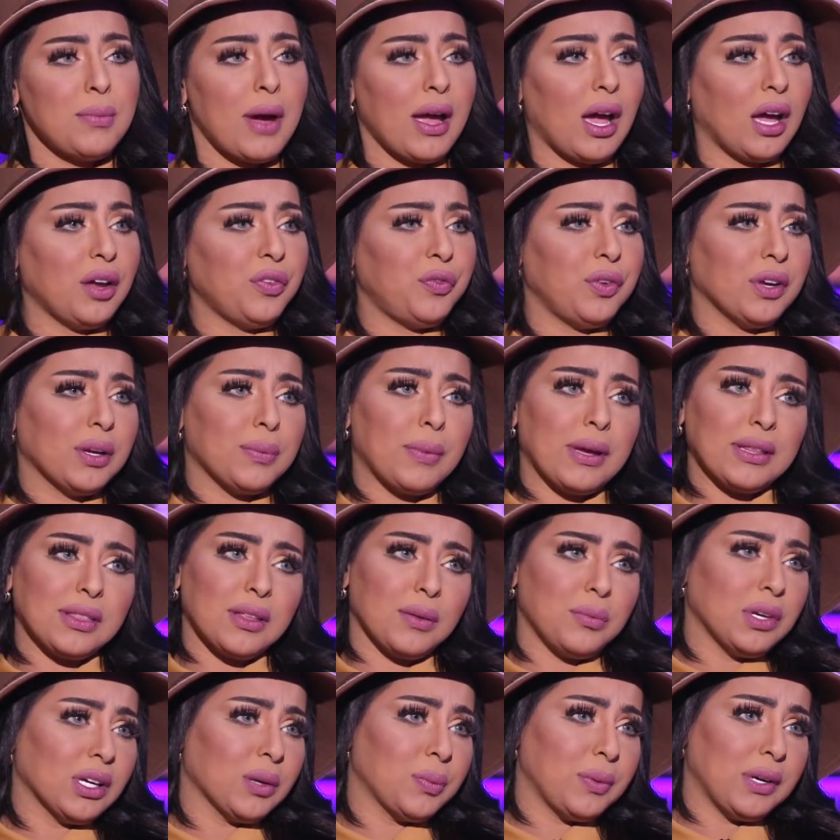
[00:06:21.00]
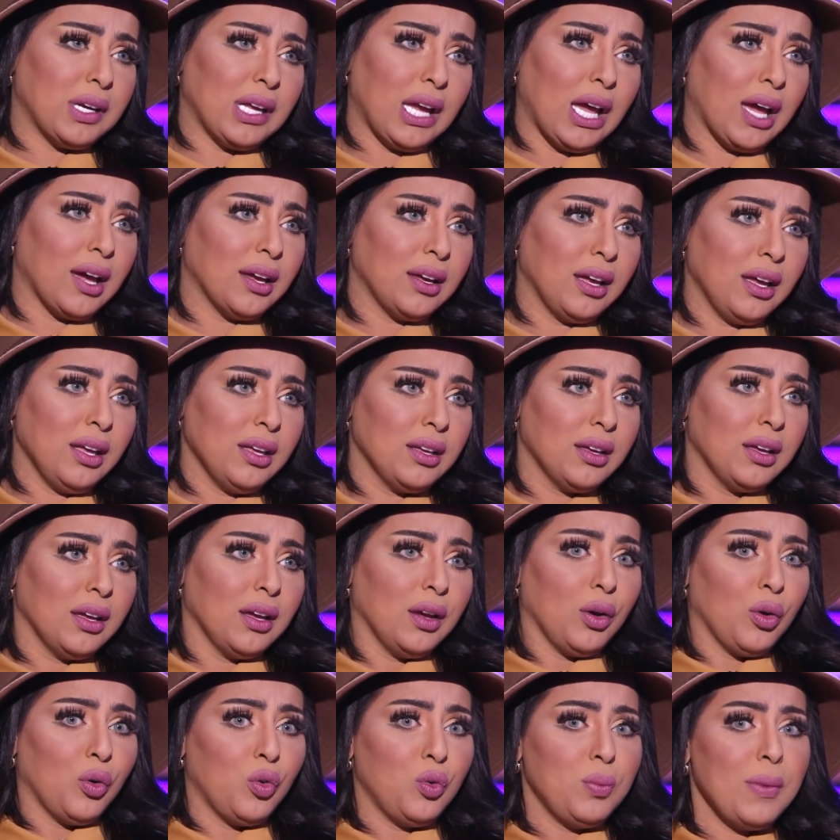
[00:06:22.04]
ما يعرفك ما يثمنك بالنهايه مم.
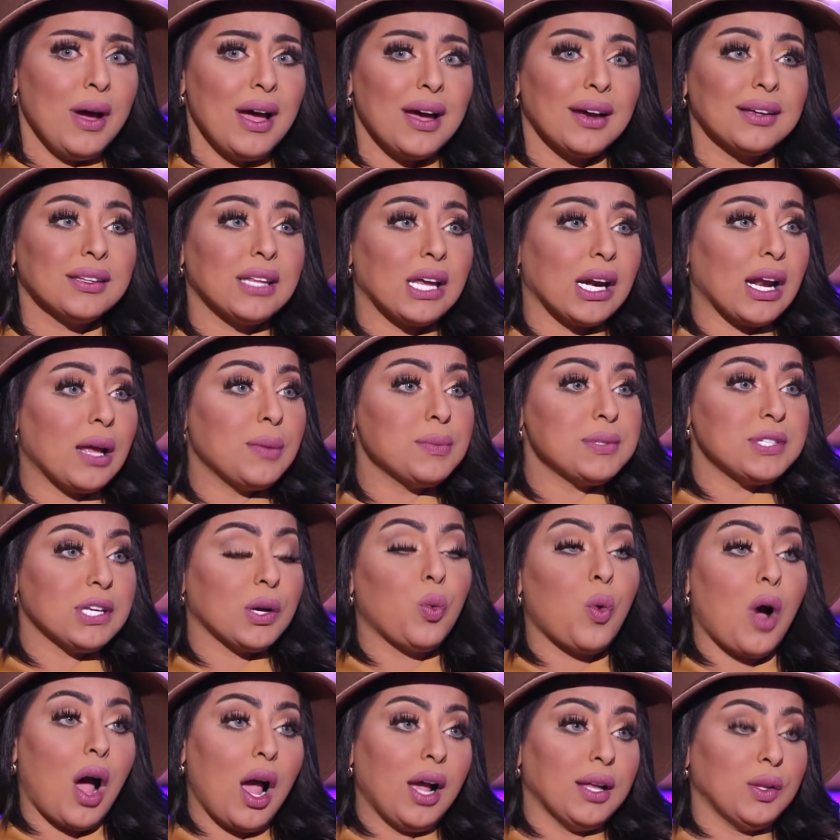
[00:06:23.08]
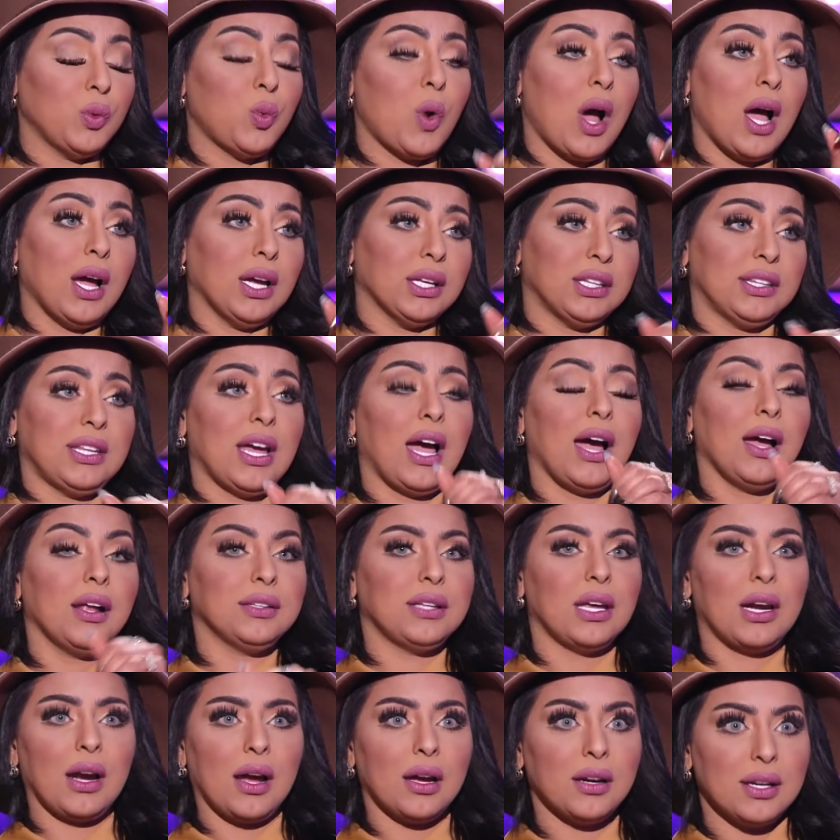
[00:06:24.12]
وما اقدر امسك واحد واحد تعال
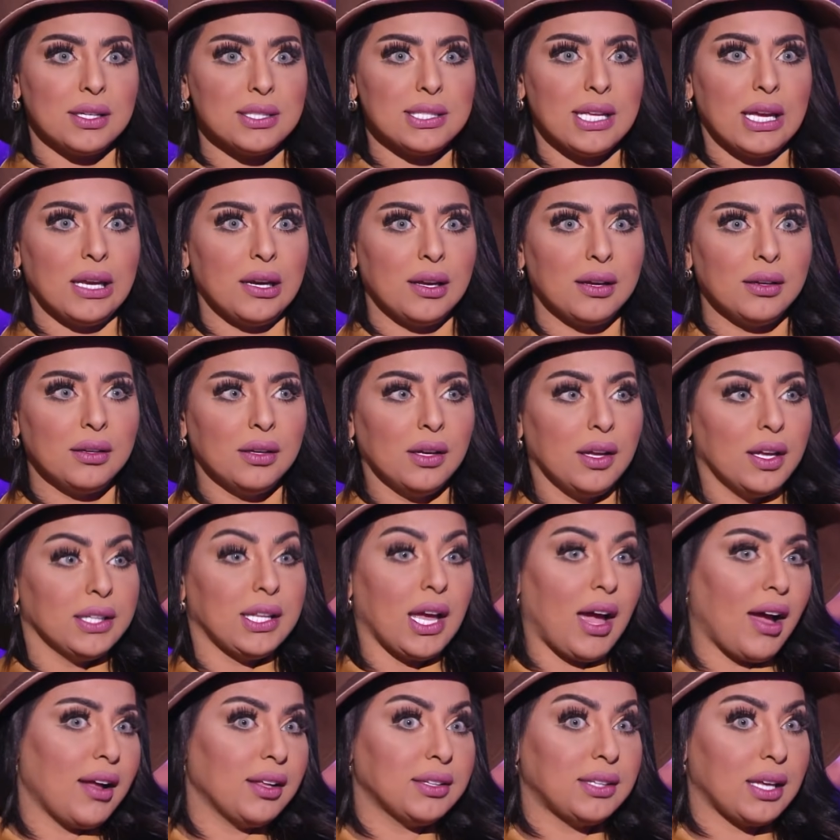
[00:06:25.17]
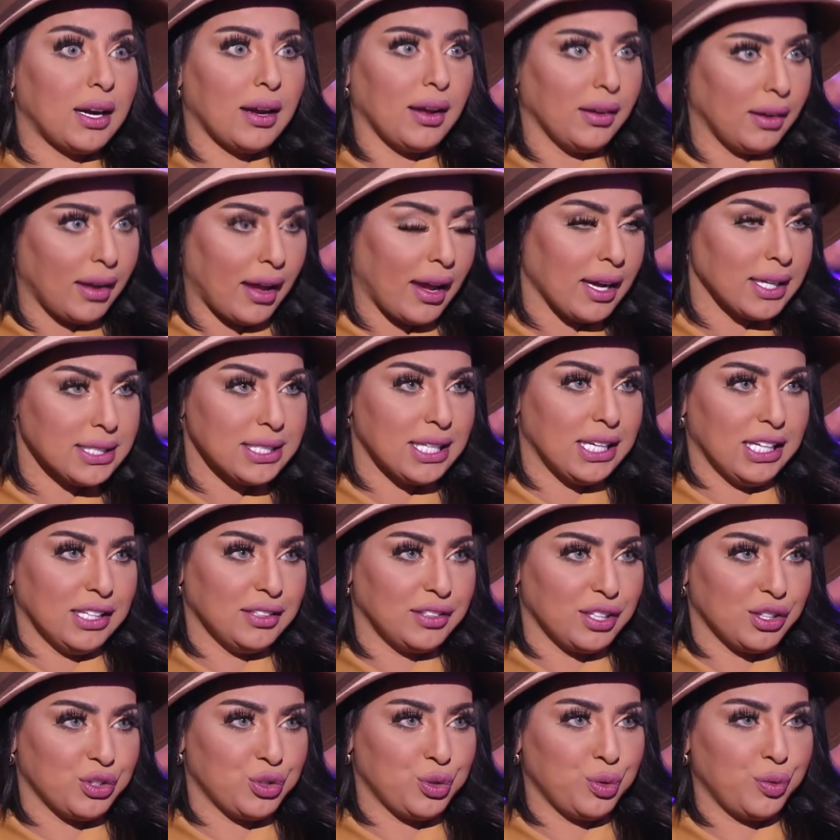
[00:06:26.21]
ترى انا زينه تعال ترى انا عكس اللي انت
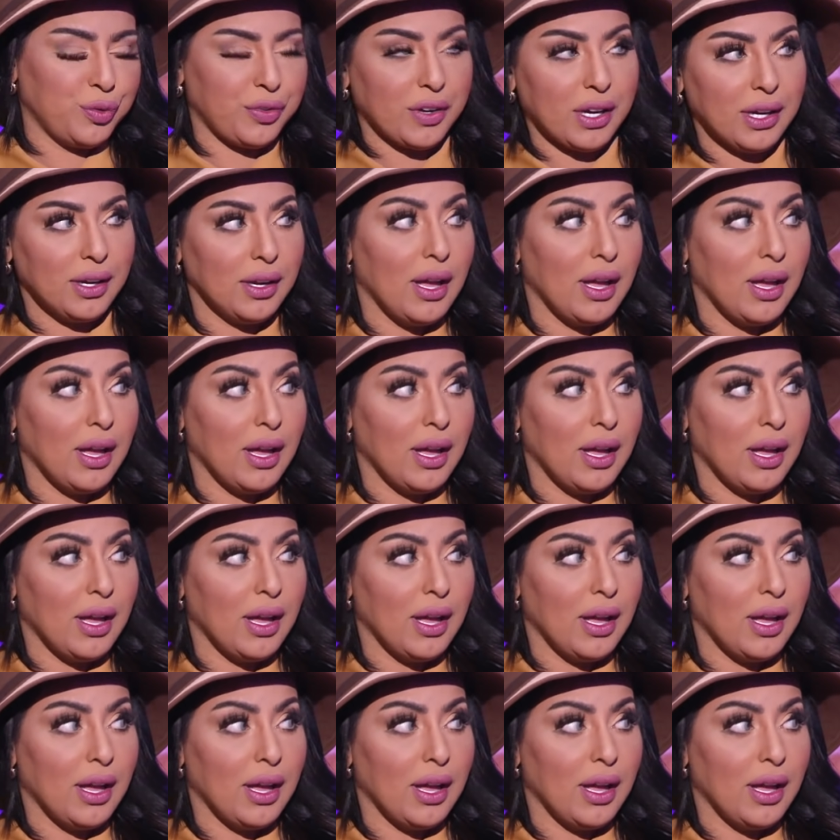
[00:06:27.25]
تشوفه